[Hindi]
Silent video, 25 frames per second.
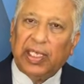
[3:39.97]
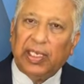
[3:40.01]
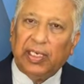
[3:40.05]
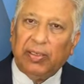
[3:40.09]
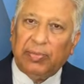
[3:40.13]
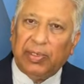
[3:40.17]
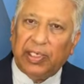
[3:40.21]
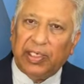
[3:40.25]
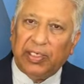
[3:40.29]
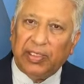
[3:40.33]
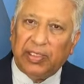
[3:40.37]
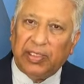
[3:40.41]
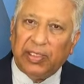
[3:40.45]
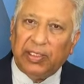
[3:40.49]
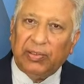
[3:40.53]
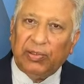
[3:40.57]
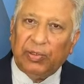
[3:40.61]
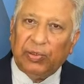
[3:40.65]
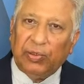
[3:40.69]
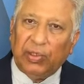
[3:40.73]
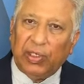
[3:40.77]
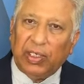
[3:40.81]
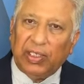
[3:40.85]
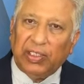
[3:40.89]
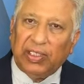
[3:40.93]
तालिबान के
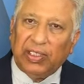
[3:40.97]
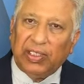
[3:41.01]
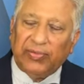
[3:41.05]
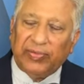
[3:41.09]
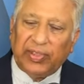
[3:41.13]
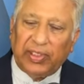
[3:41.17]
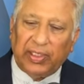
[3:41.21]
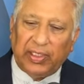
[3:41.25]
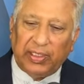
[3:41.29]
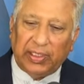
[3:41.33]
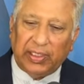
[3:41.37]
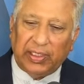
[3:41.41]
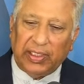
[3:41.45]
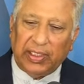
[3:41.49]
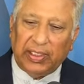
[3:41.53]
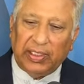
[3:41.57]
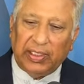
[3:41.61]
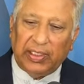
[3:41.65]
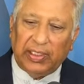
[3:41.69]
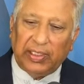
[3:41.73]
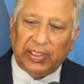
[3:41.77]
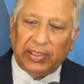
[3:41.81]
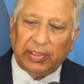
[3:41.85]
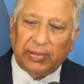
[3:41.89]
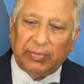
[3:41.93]
दोहा दफ्तर के
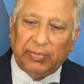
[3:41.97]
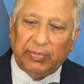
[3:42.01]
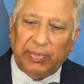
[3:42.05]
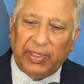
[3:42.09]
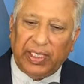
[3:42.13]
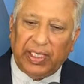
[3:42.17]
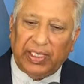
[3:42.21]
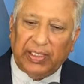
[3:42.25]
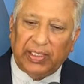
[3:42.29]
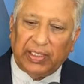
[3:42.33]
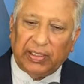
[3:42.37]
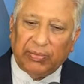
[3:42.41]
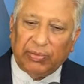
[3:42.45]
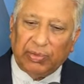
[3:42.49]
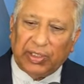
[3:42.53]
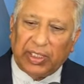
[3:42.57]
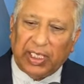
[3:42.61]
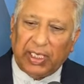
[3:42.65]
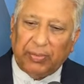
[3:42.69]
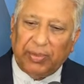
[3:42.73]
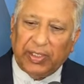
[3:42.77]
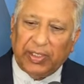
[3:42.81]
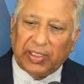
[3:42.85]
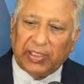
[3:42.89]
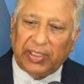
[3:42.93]
बयान के
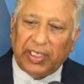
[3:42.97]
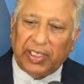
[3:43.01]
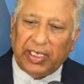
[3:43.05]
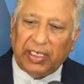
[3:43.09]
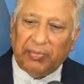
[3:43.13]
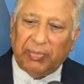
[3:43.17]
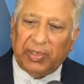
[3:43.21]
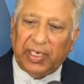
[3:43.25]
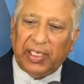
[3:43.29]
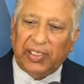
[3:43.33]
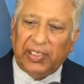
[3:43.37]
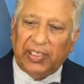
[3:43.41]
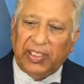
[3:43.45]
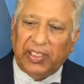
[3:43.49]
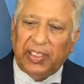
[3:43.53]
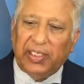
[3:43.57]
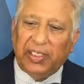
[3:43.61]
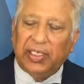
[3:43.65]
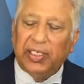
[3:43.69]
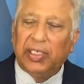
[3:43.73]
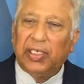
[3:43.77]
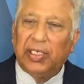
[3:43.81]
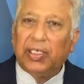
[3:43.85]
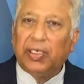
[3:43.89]
मुताबिक तालिबान ने